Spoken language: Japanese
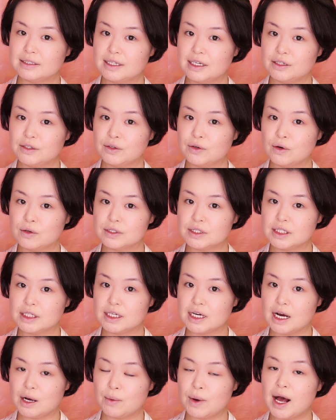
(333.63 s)
ていく
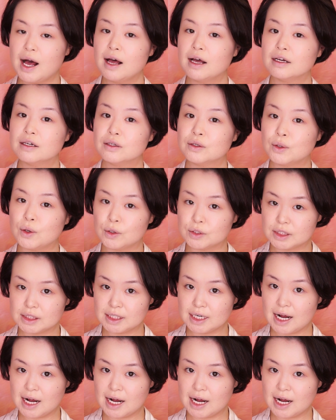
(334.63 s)
コンシーラーはこち